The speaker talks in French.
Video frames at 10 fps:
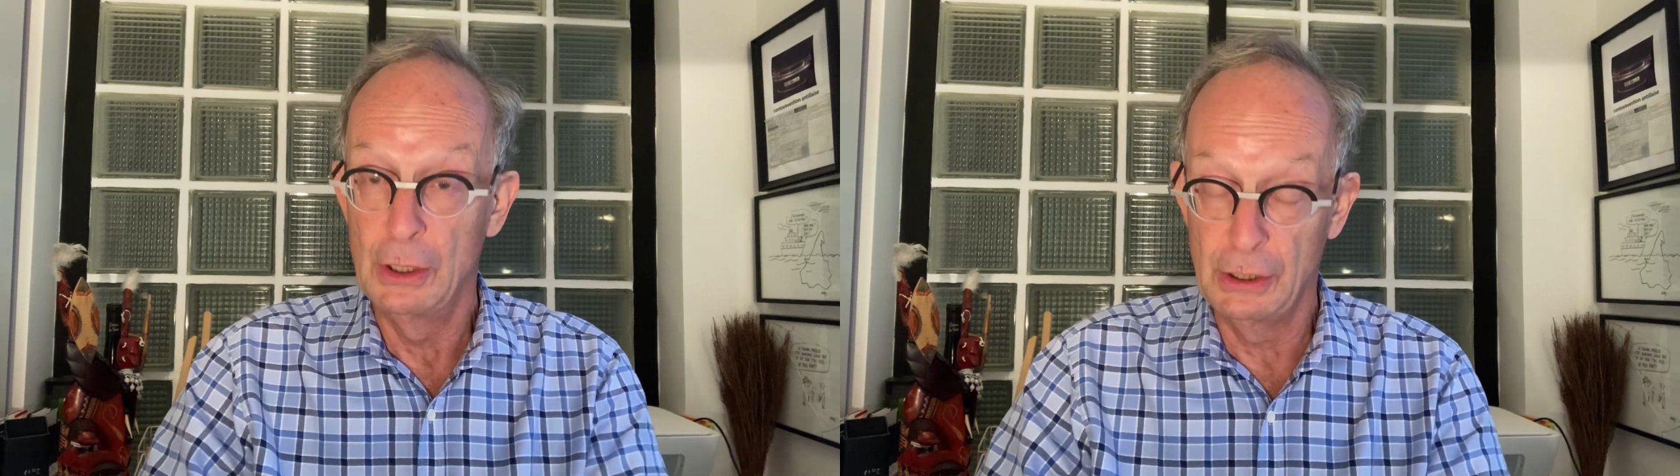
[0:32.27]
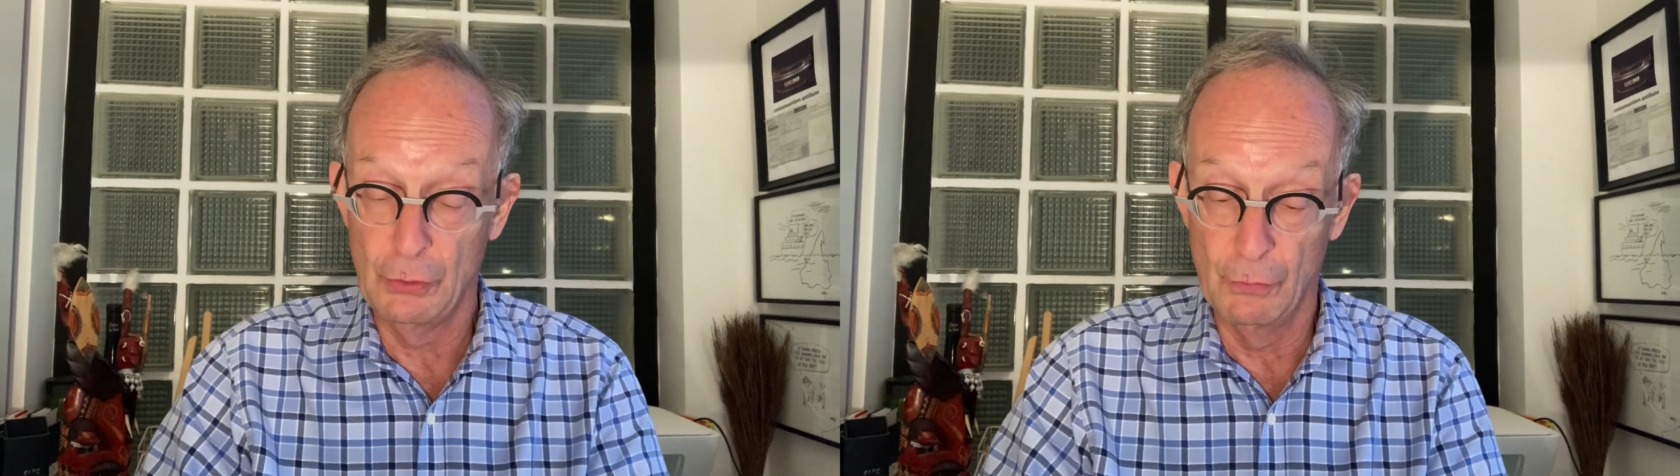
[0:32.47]

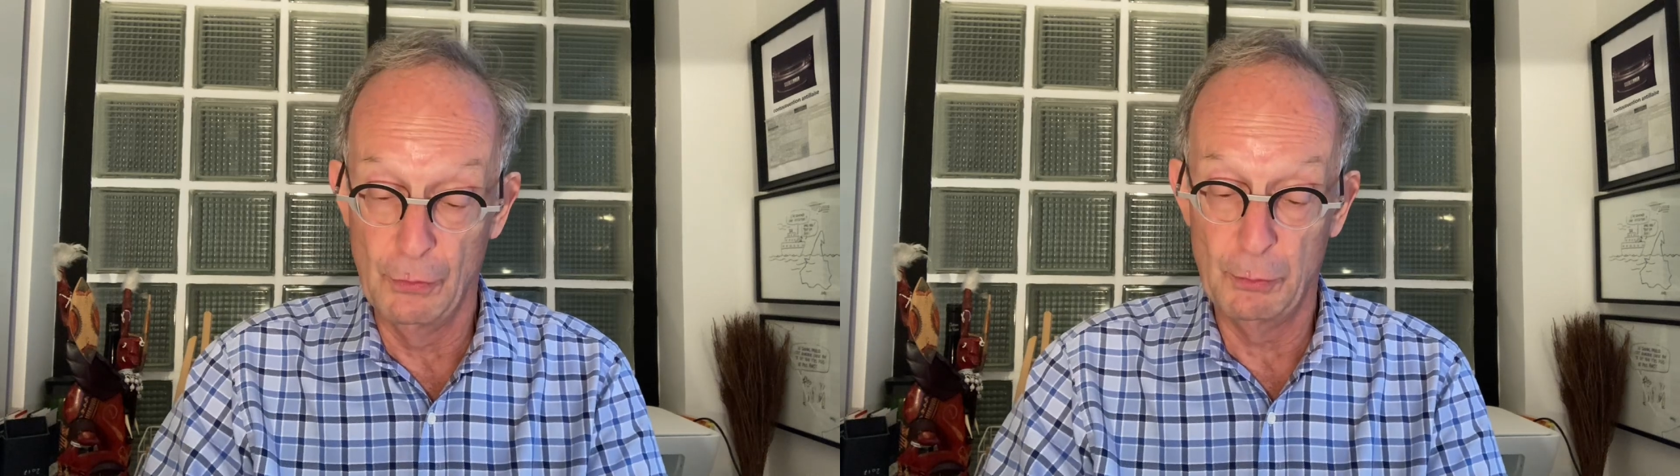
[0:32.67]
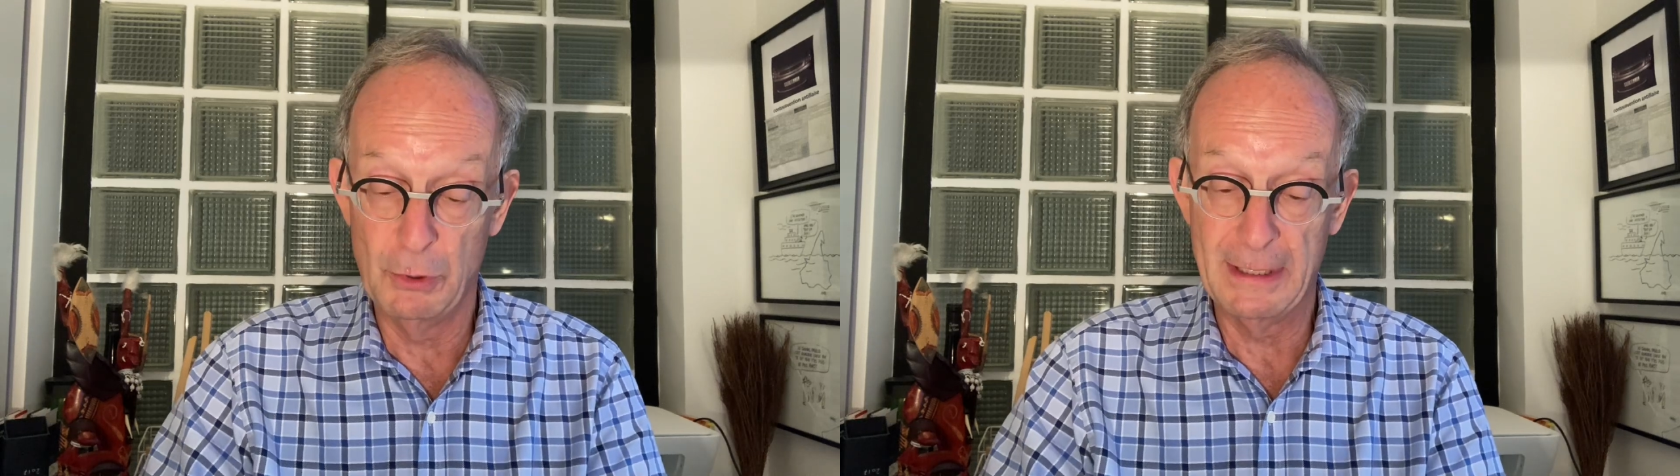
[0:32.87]
si on
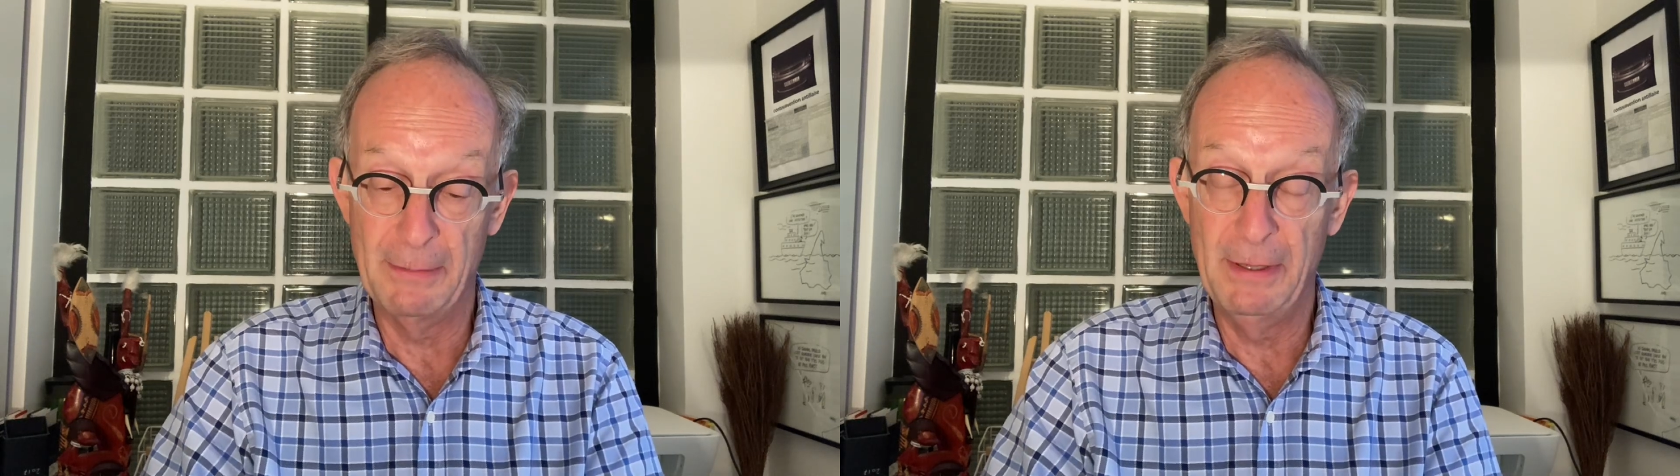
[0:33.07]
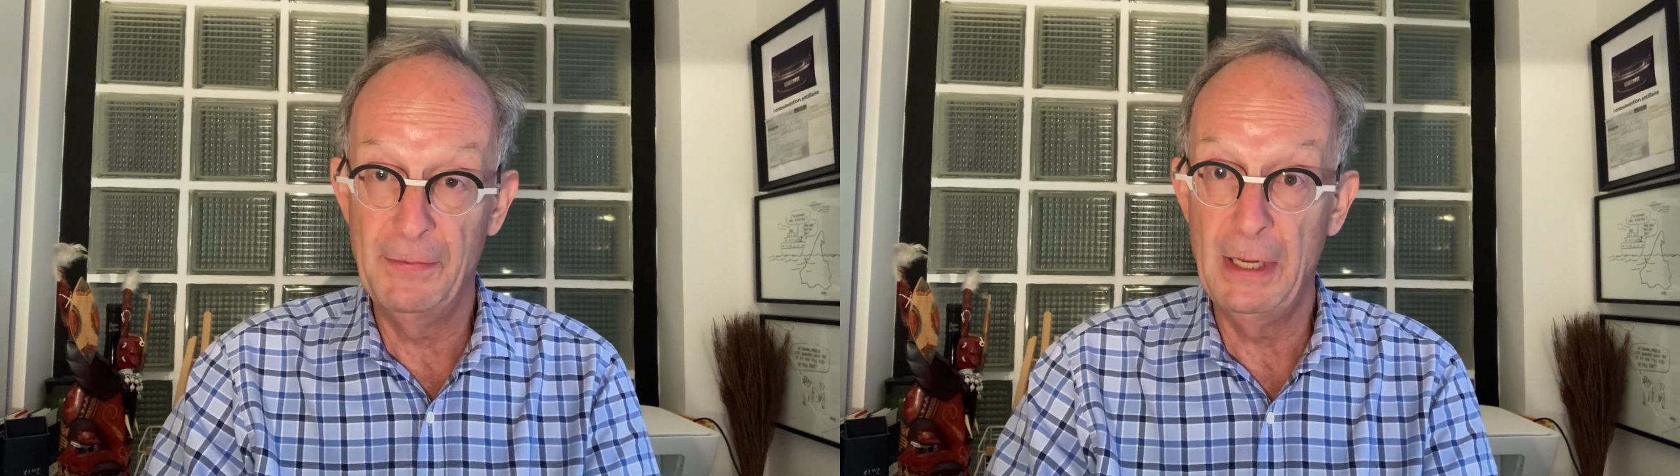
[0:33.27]
veut pour
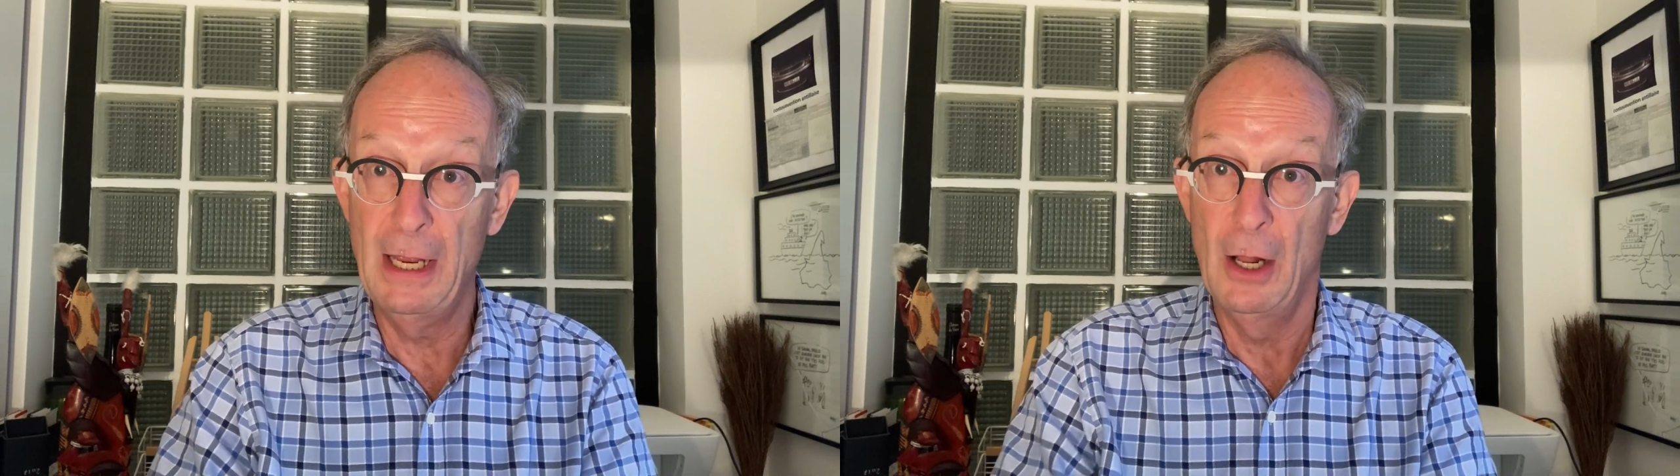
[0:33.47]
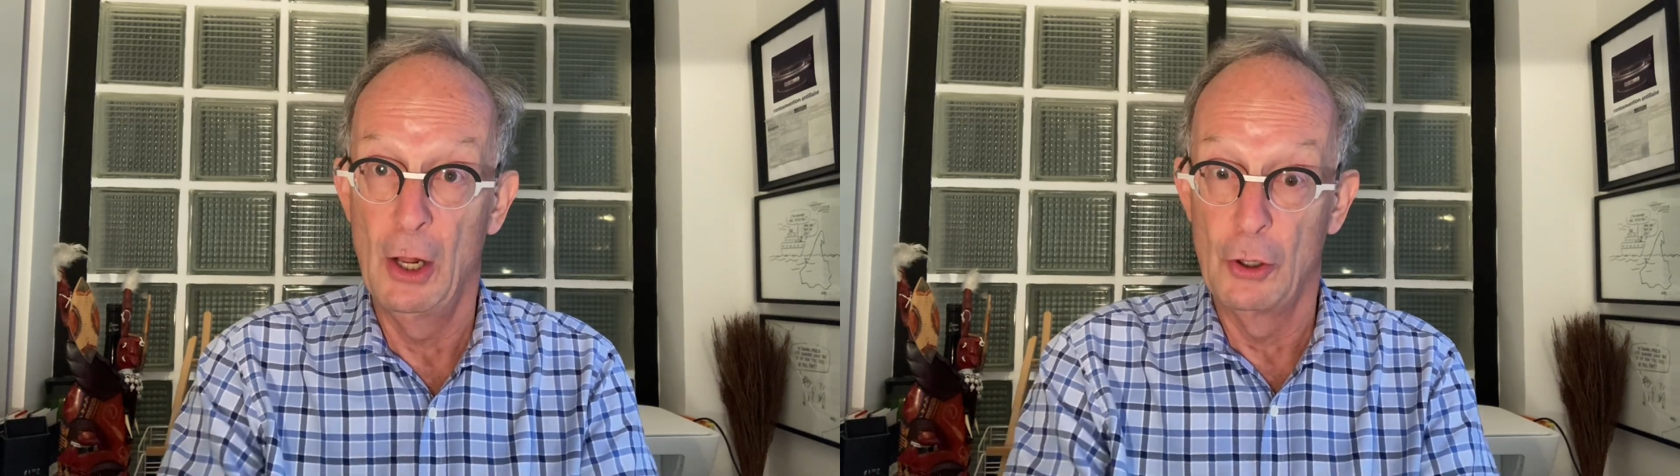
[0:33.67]
simplifier,